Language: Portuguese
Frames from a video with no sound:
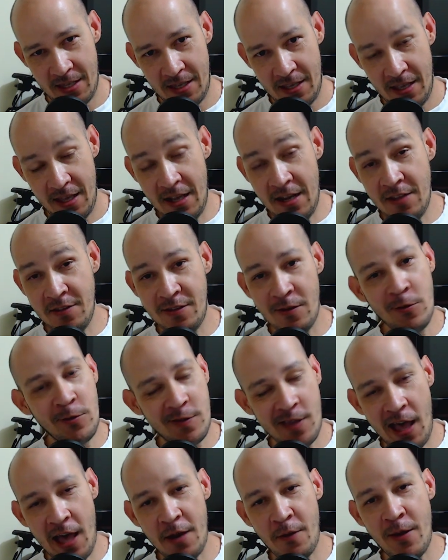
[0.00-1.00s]
Eles
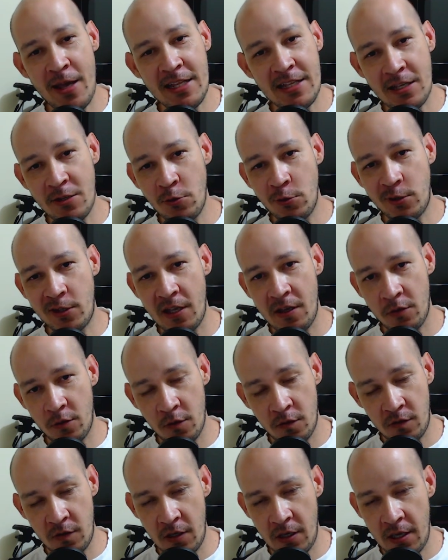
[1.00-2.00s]
usaram ainda no texto
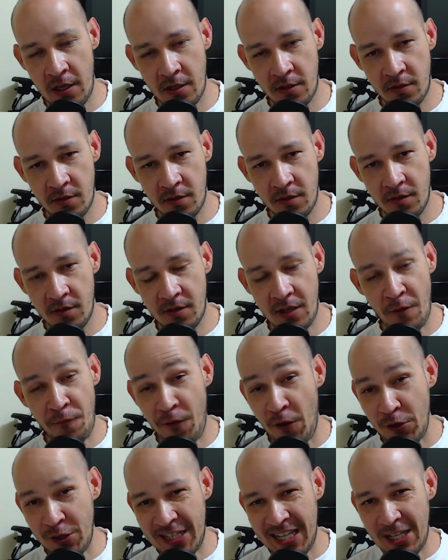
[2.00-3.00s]
o seguinte: tá
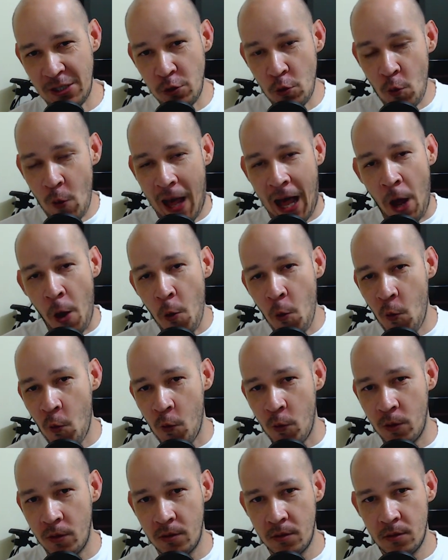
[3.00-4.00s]
faltando
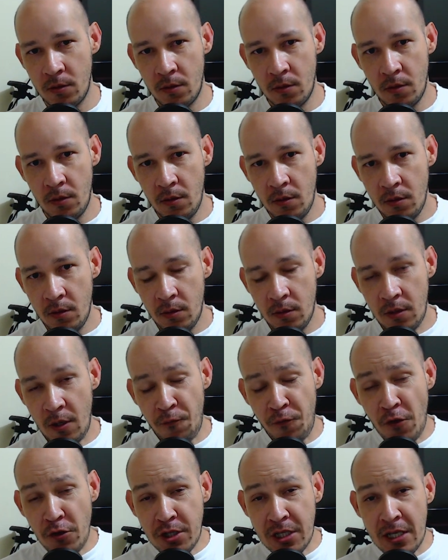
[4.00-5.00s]
algo. Tá
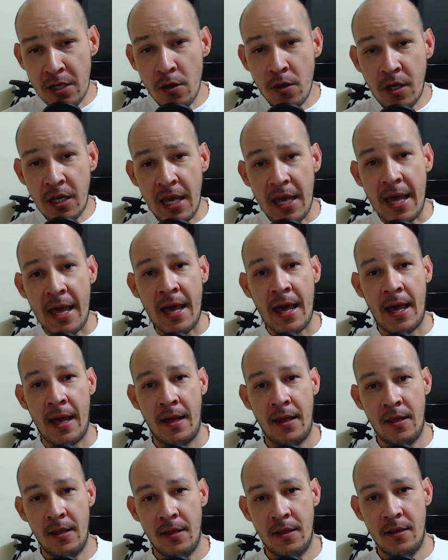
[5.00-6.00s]
faltando o quê?
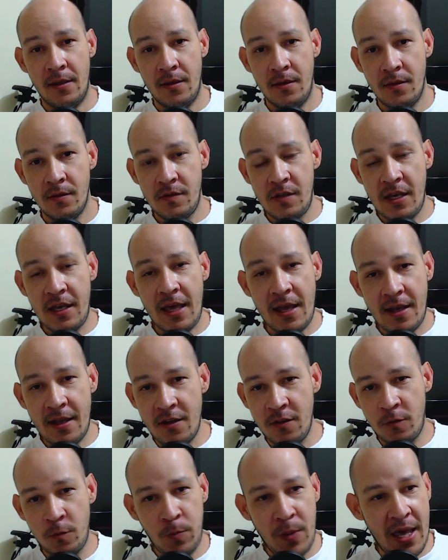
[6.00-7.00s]
Você quer que
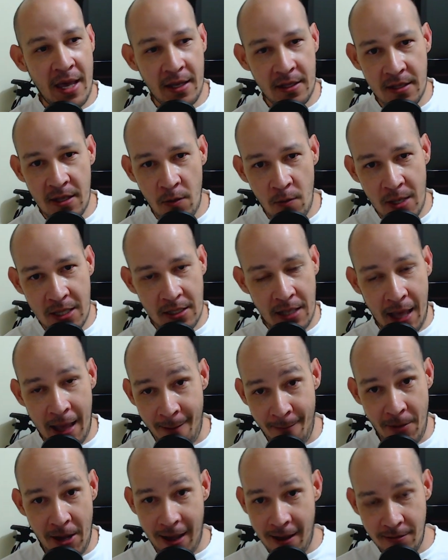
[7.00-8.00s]
eles peguem e dêem uma.
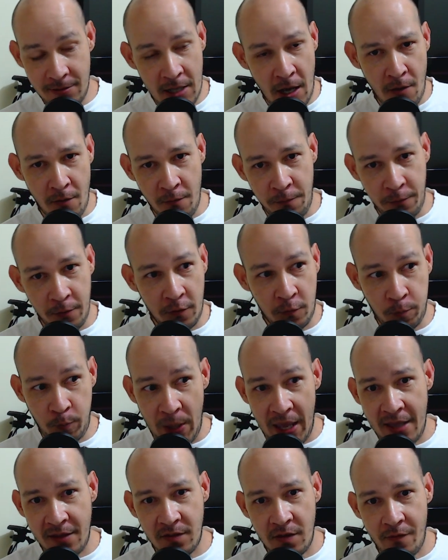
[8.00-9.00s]
Ah, ah, não, o Phil
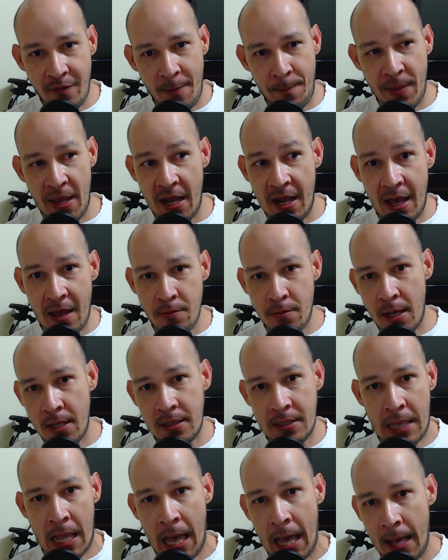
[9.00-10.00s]
Spencer vai pegar e vai
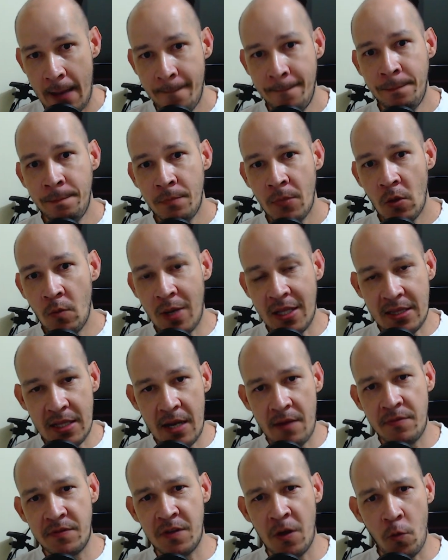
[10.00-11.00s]
dar uma
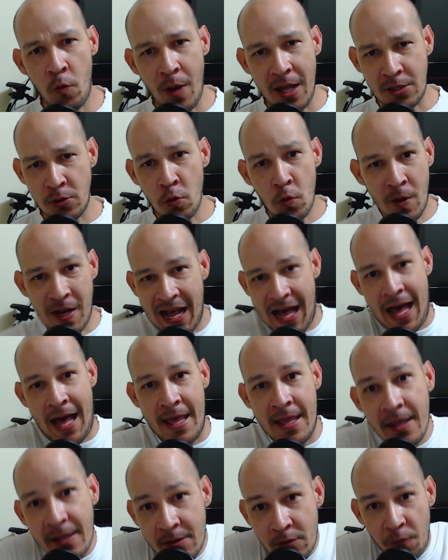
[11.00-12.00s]
televisão
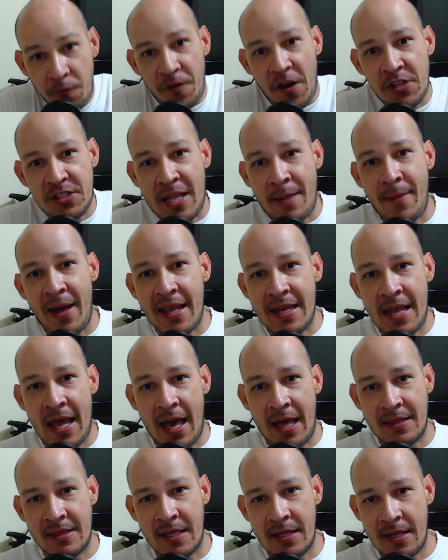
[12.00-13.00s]
4K. E não falta mais
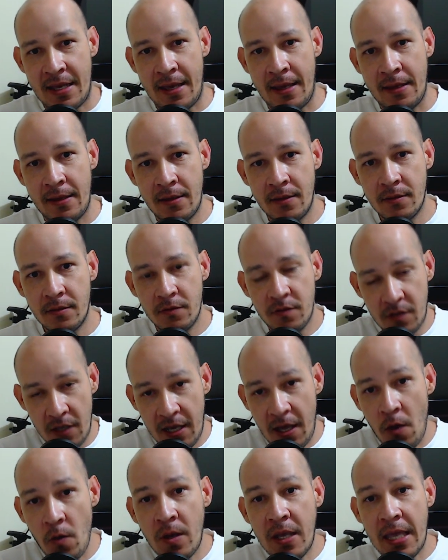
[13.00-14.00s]
nada, né? Você
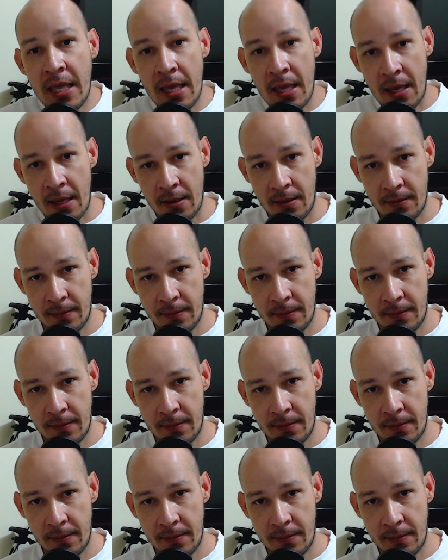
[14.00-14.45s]
quer o quê?